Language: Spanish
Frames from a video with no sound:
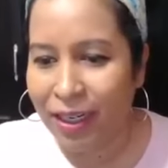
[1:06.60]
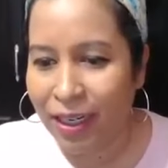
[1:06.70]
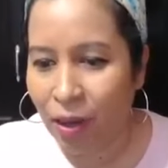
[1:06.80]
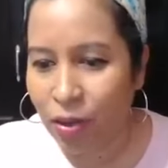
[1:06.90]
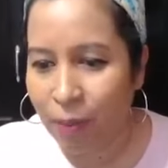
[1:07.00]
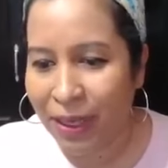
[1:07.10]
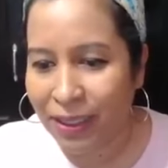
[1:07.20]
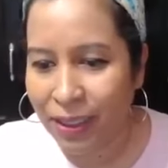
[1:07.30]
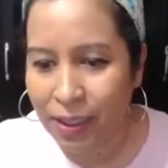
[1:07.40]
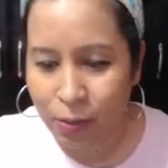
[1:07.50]
Claudia
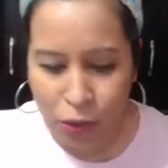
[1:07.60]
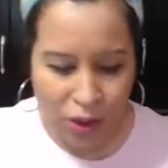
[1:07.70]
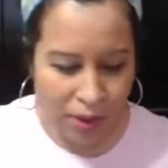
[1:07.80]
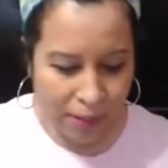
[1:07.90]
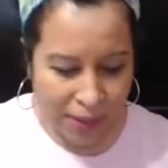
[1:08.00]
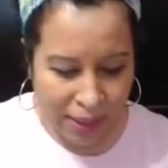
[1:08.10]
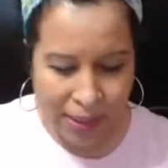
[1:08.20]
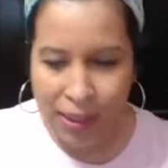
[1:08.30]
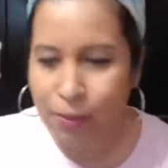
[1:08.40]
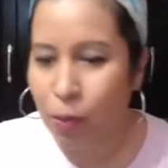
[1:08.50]
Martínez, muchísimas
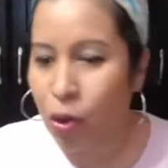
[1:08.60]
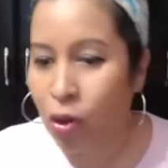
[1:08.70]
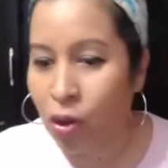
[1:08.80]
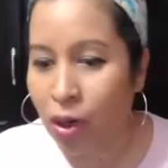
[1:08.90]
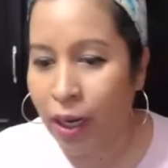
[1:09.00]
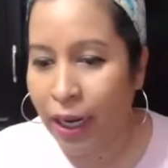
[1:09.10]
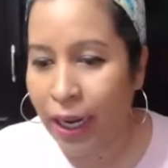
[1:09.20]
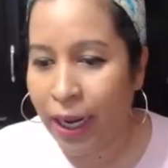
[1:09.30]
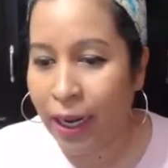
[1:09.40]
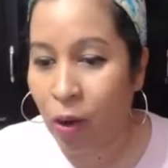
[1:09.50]
gracias por
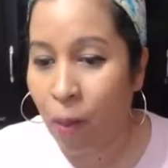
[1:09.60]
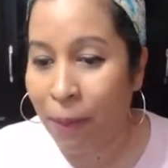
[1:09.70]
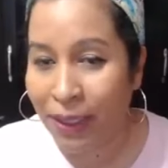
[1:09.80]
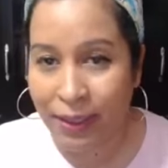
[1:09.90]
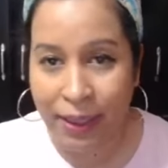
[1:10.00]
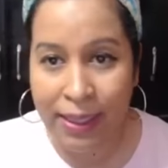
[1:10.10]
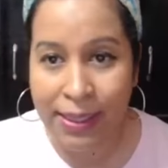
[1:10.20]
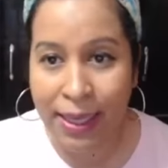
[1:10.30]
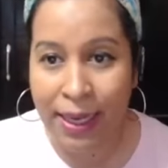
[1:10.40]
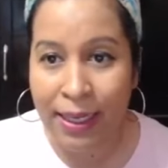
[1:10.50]
eh, compartir
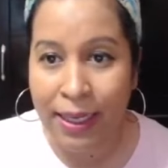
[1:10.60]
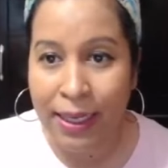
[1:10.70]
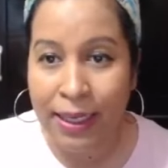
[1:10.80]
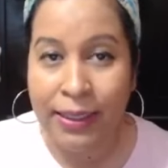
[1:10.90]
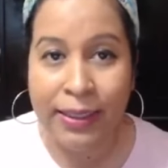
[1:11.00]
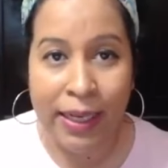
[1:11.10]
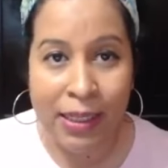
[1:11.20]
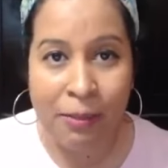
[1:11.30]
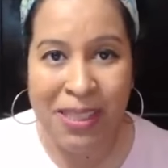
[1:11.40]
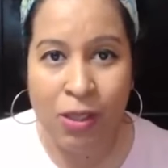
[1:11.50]
esta
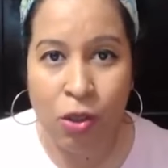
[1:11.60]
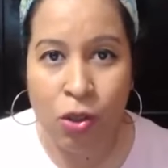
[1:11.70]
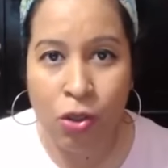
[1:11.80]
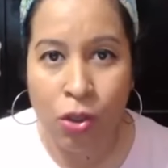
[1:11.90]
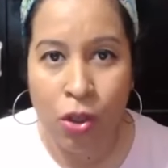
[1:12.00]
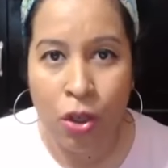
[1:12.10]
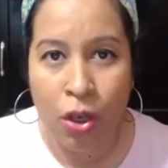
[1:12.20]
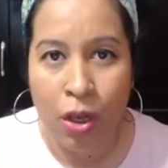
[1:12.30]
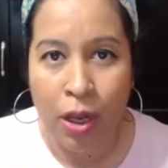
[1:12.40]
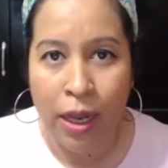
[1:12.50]
transmisión
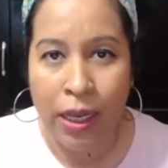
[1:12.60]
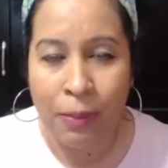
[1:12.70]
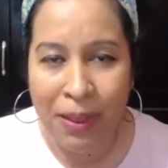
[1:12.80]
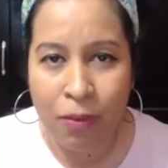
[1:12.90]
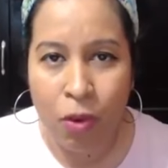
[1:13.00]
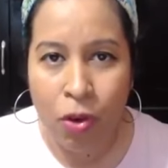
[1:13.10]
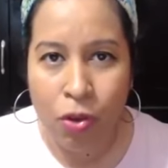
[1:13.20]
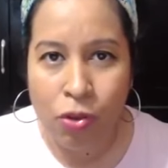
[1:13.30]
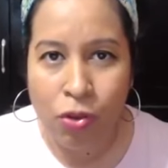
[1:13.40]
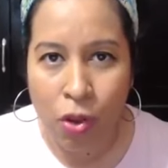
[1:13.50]
en vivo
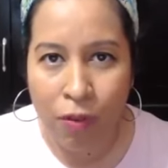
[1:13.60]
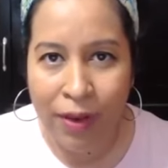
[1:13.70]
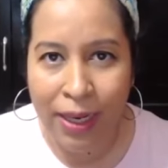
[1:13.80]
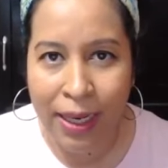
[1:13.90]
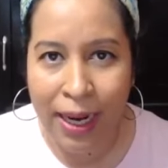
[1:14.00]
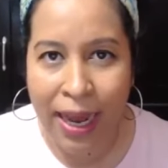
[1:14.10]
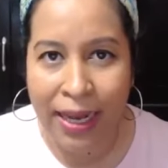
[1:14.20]
sobre la